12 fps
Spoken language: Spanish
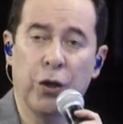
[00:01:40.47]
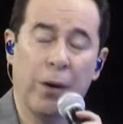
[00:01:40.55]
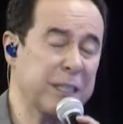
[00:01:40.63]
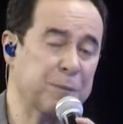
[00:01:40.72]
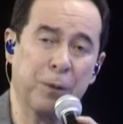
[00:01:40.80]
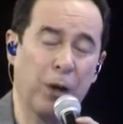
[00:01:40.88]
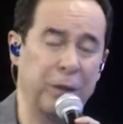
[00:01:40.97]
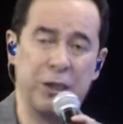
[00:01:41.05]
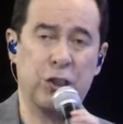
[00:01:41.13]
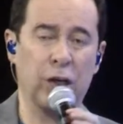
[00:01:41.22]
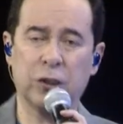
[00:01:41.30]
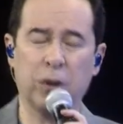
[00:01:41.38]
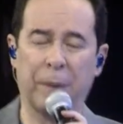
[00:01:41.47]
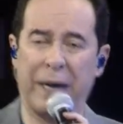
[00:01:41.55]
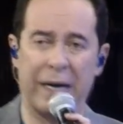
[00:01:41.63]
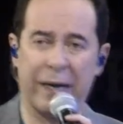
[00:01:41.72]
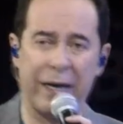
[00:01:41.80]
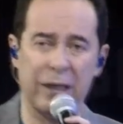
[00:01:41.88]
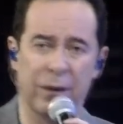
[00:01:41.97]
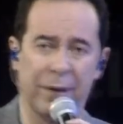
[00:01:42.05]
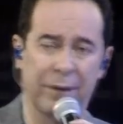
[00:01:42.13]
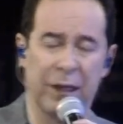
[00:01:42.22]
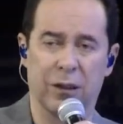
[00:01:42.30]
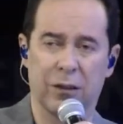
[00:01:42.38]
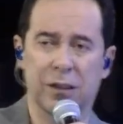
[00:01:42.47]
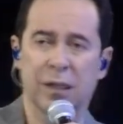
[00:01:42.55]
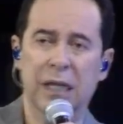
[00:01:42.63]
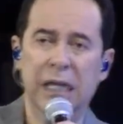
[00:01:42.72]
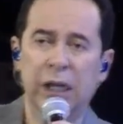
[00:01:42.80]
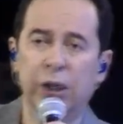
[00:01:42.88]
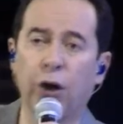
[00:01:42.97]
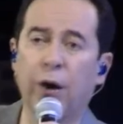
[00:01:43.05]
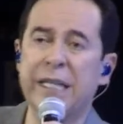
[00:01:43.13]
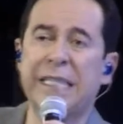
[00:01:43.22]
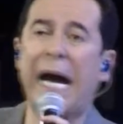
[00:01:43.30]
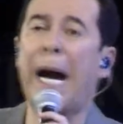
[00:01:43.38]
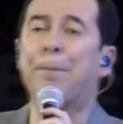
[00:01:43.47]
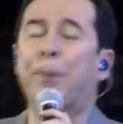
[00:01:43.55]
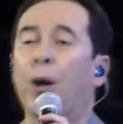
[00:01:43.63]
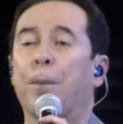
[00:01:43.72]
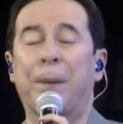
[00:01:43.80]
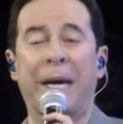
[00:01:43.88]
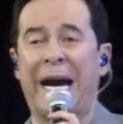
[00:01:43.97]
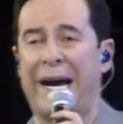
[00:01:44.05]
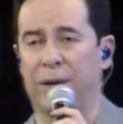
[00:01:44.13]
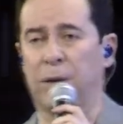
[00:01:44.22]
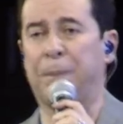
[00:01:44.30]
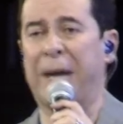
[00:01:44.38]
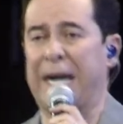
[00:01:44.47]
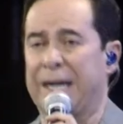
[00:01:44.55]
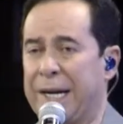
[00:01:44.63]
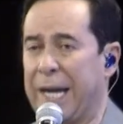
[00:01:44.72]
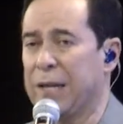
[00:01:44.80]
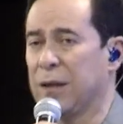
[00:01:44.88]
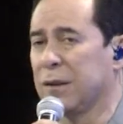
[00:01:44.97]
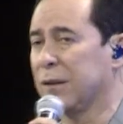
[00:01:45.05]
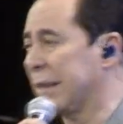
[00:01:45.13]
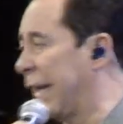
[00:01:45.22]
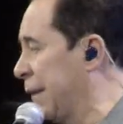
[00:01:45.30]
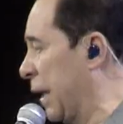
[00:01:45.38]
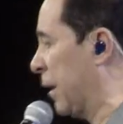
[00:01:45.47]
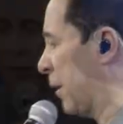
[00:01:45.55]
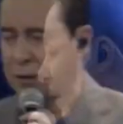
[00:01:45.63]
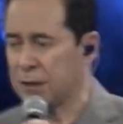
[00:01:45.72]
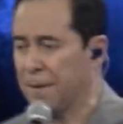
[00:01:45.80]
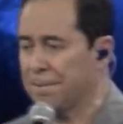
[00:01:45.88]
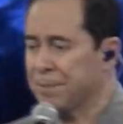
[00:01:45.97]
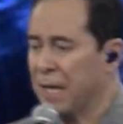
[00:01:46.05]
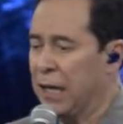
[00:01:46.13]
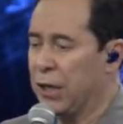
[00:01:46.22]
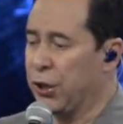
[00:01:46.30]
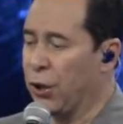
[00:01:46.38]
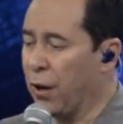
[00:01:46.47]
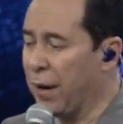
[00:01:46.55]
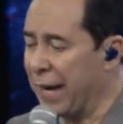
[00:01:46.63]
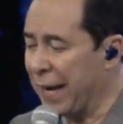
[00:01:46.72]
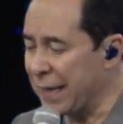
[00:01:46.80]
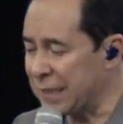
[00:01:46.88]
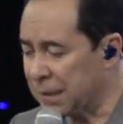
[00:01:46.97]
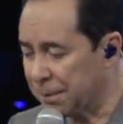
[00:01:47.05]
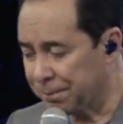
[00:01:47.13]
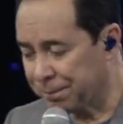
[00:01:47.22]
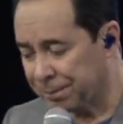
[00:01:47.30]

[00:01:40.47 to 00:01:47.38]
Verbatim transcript: no es provechoso para el reino de Dios, no es apropiado para el reino de Dios, no es